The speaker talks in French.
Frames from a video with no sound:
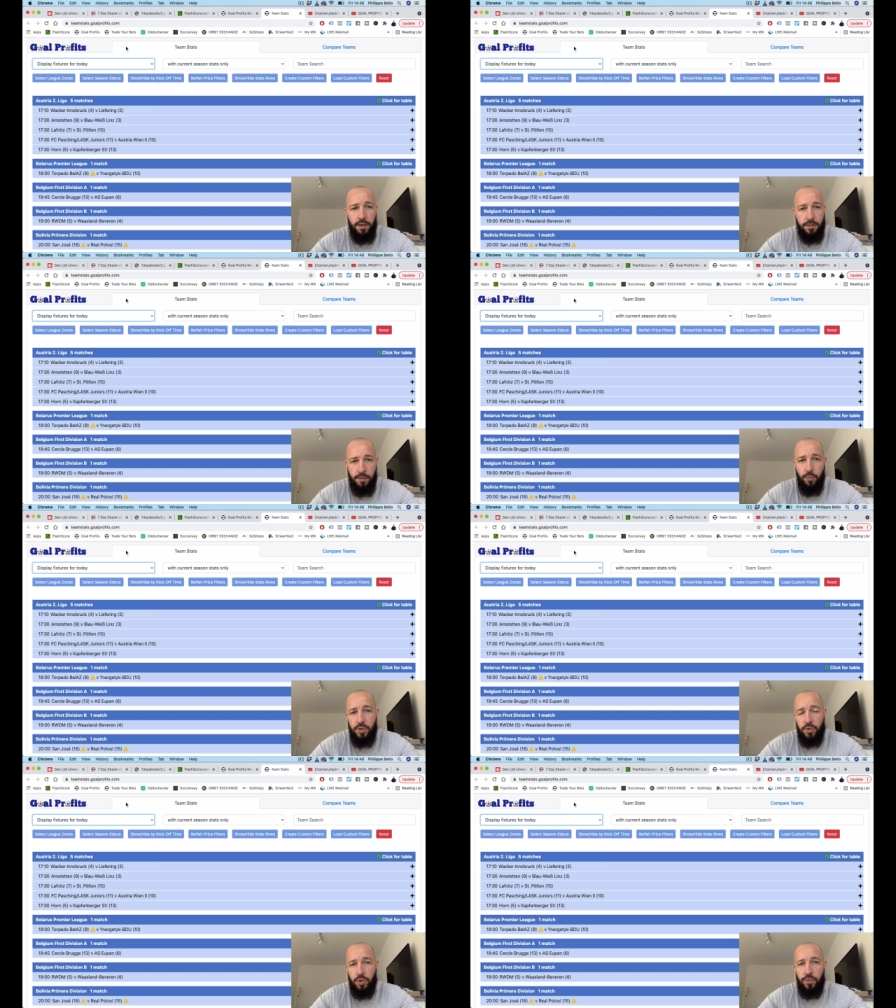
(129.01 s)
C'est moi
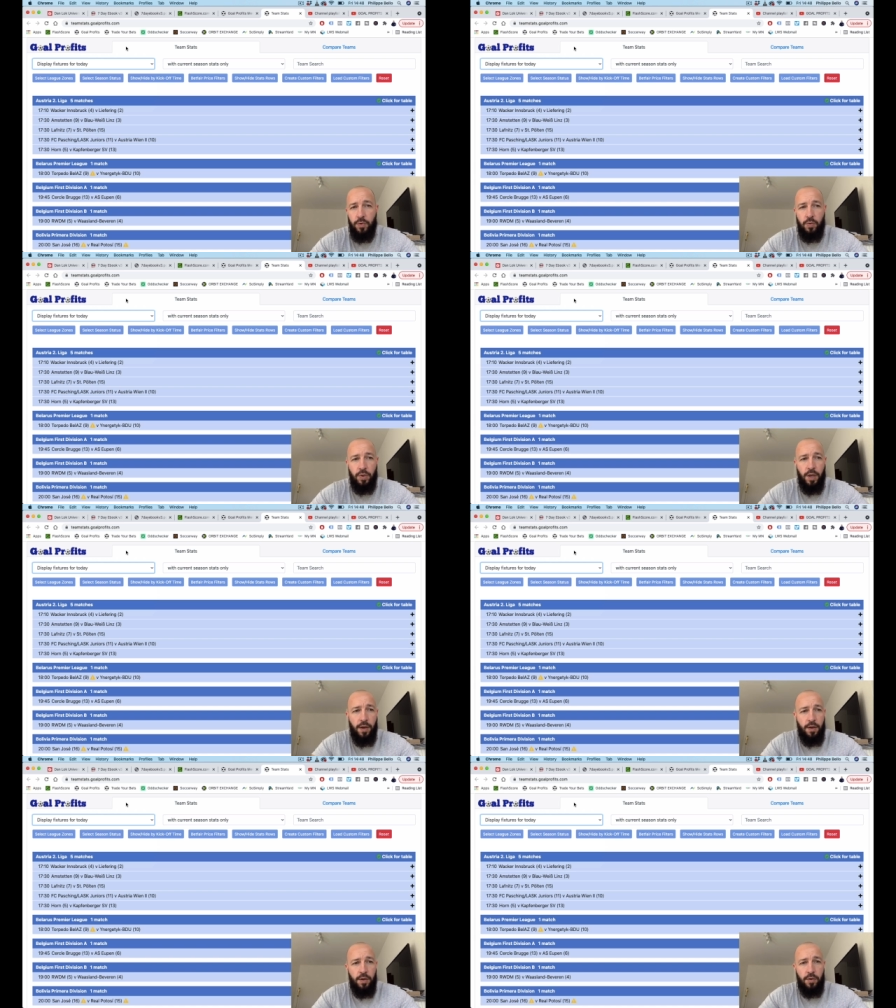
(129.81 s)
ce que je fais en tout
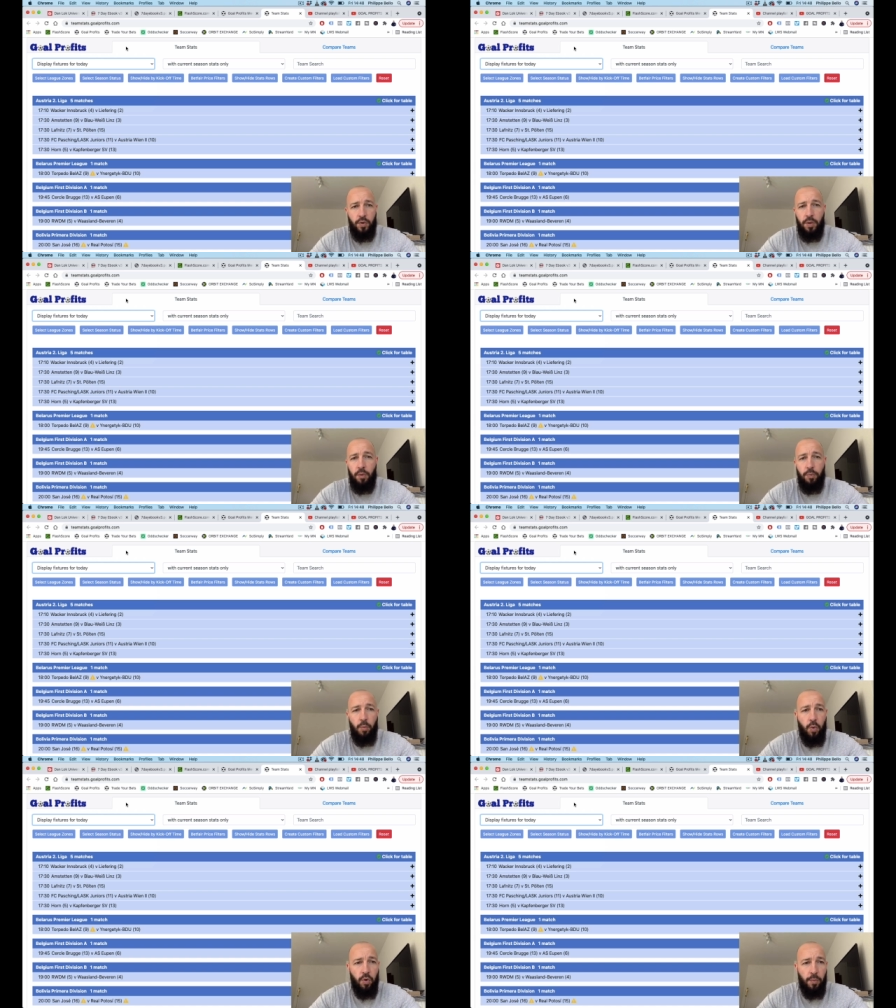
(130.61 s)
cas, notamment pour
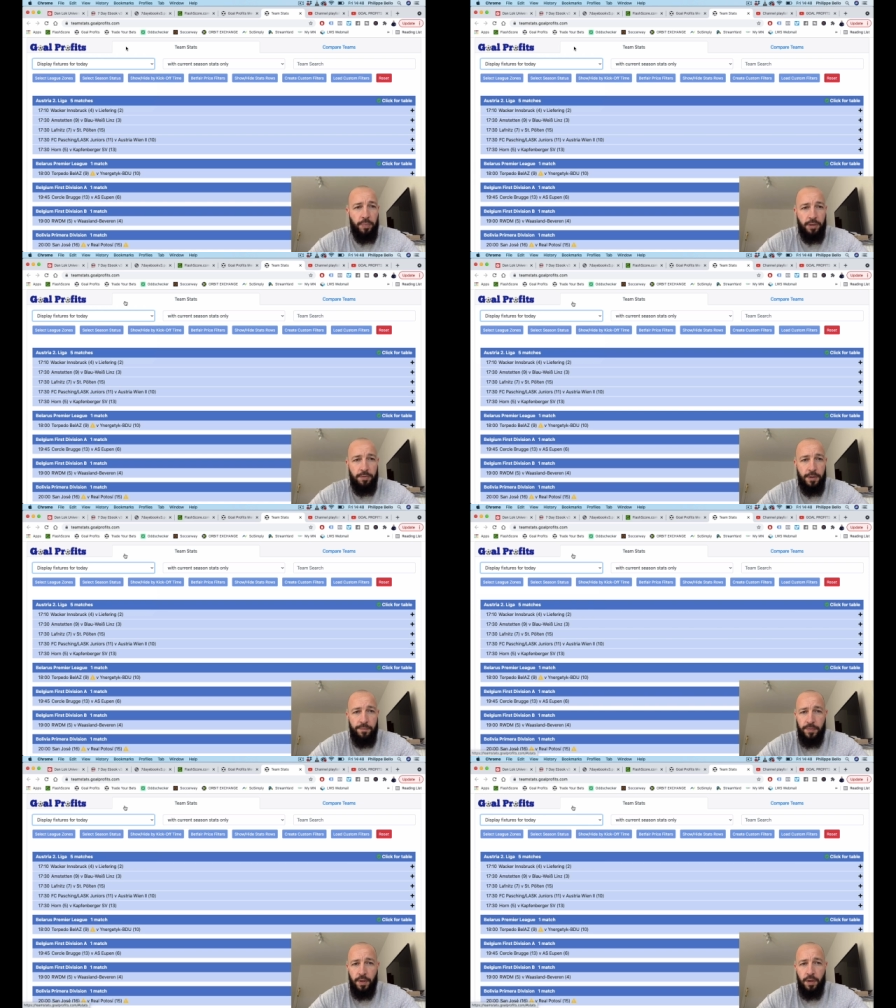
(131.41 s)
mon club privé.